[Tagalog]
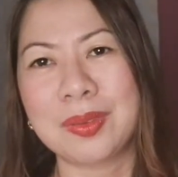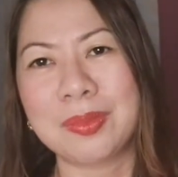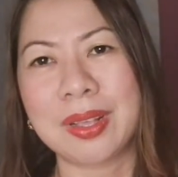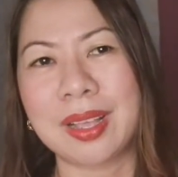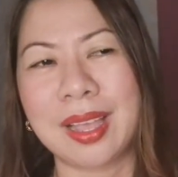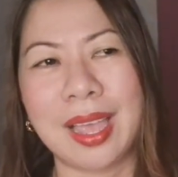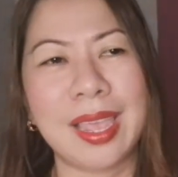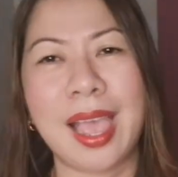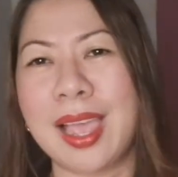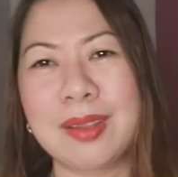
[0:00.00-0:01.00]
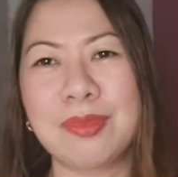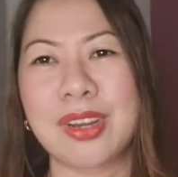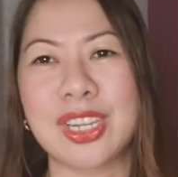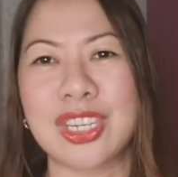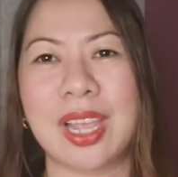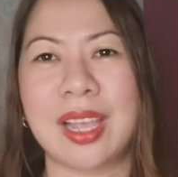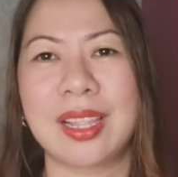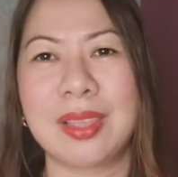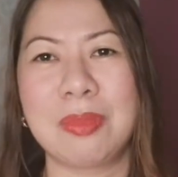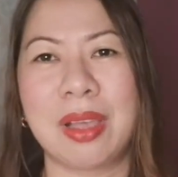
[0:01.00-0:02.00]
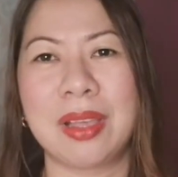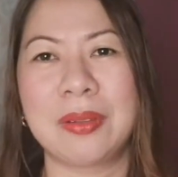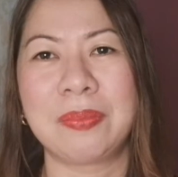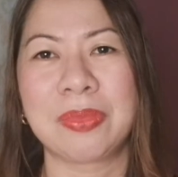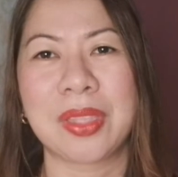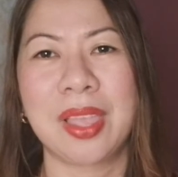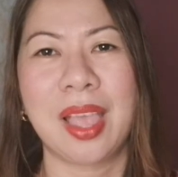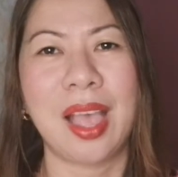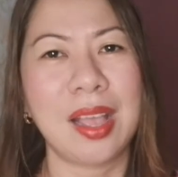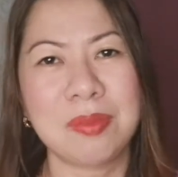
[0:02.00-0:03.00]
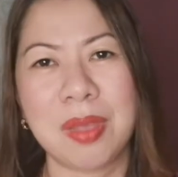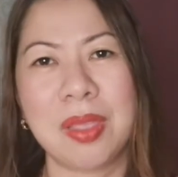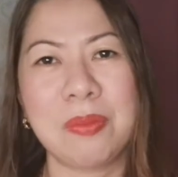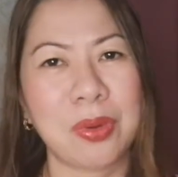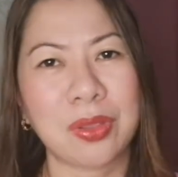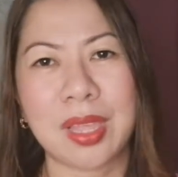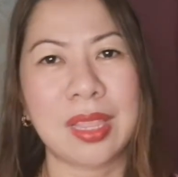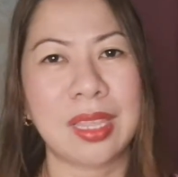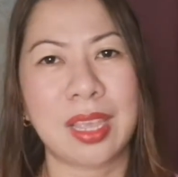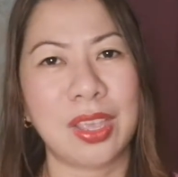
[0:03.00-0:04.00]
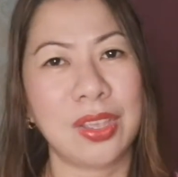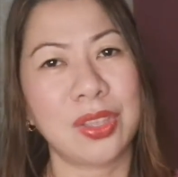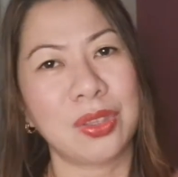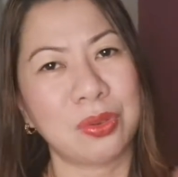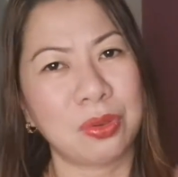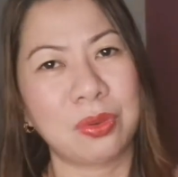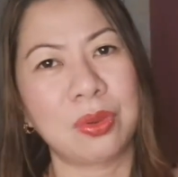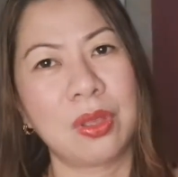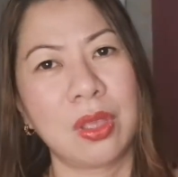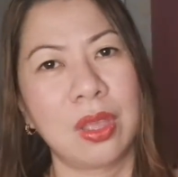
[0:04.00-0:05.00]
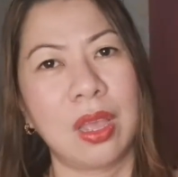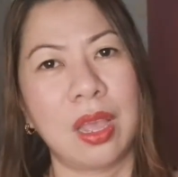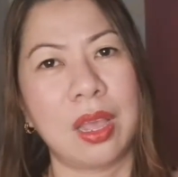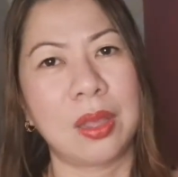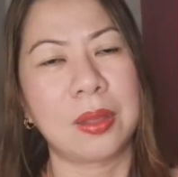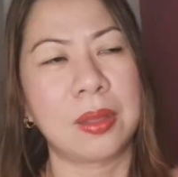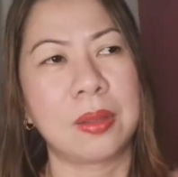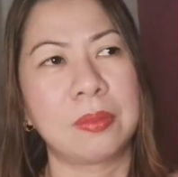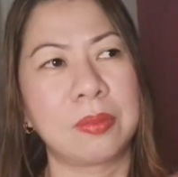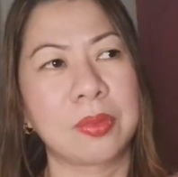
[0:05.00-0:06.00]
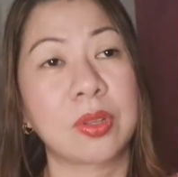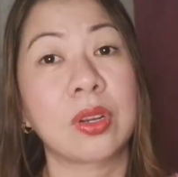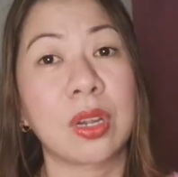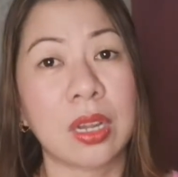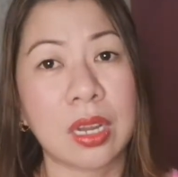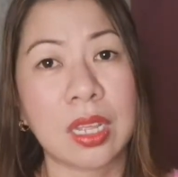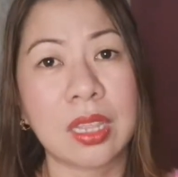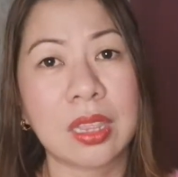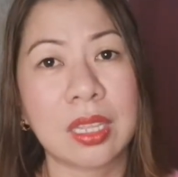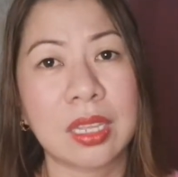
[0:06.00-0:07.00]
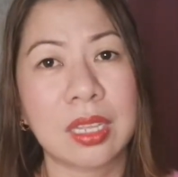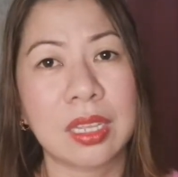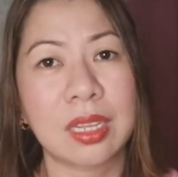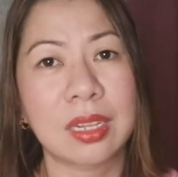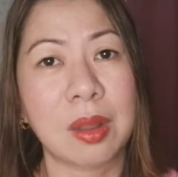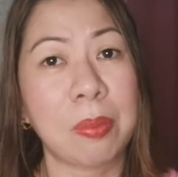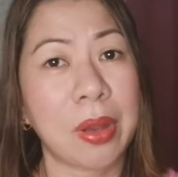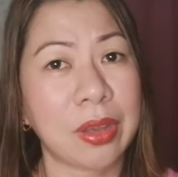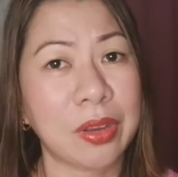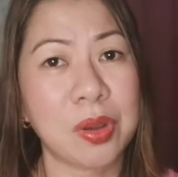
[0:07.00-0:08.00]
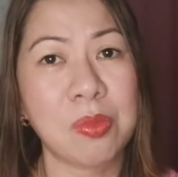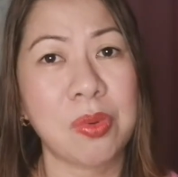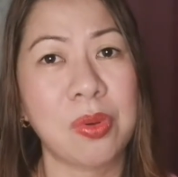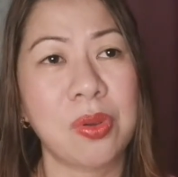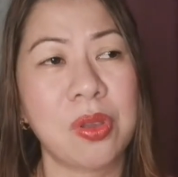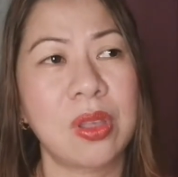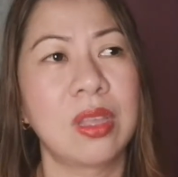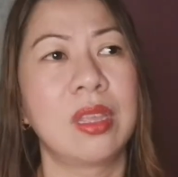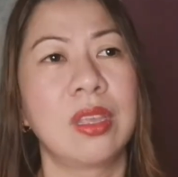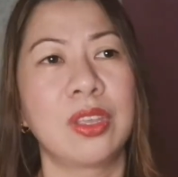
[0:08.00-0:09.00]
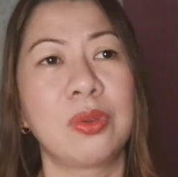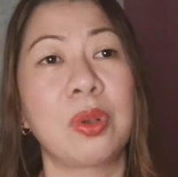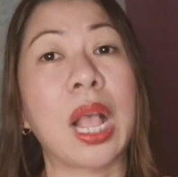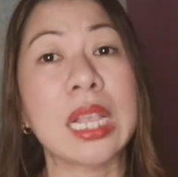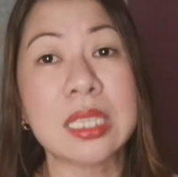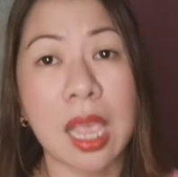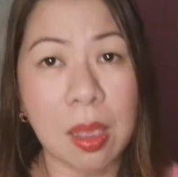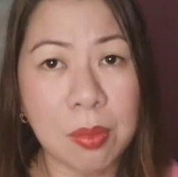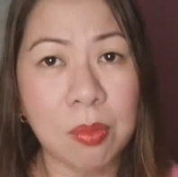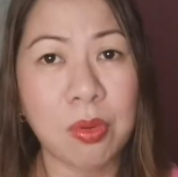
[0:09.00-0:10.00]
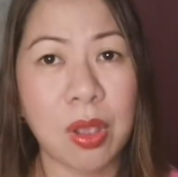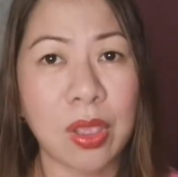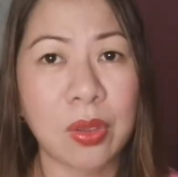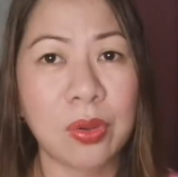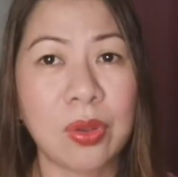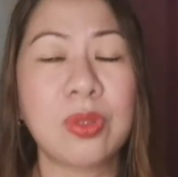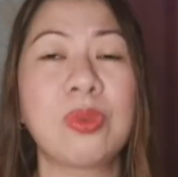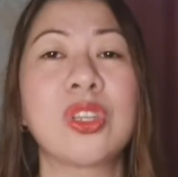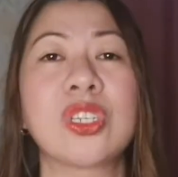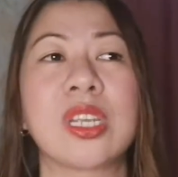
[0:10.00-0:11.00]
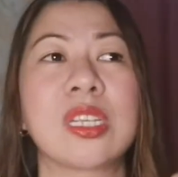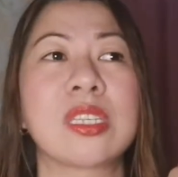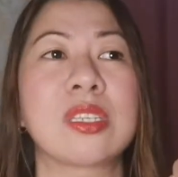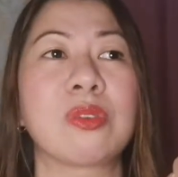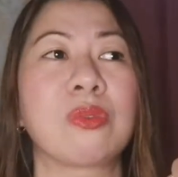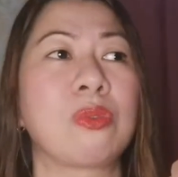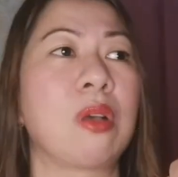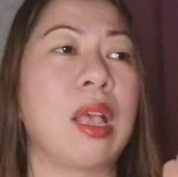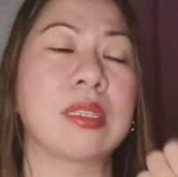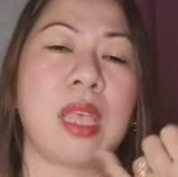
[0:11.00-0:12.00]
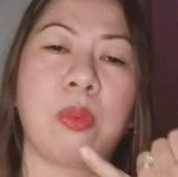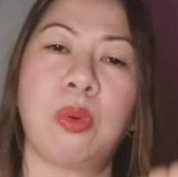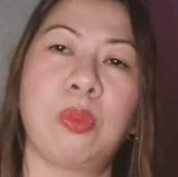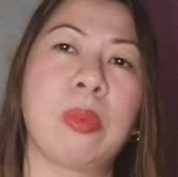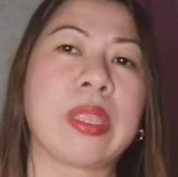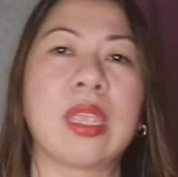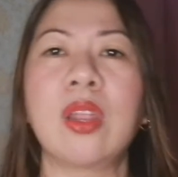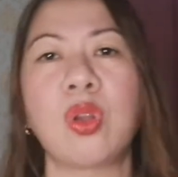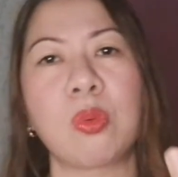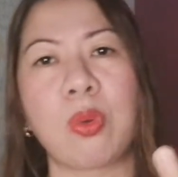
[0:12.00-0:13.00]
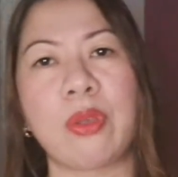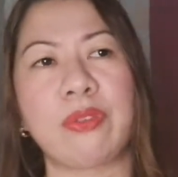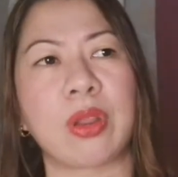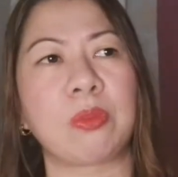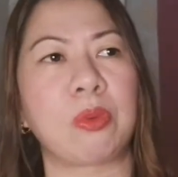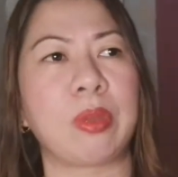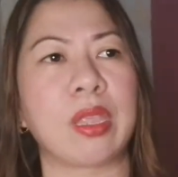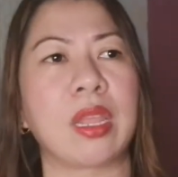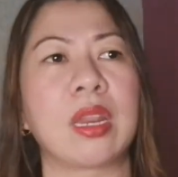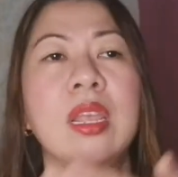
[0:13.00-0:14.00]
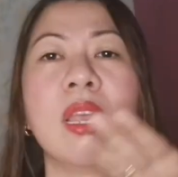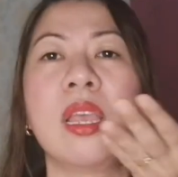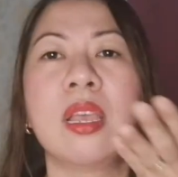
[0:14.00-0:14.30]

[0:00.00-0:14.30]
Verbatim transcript: Kumbaga, hayaan mo na siya, di ba? Ang maimportante ngayon yung um, current na partner mo, yung kasama mo ngayon, which is yung asawa mo yan or boyfriend mo man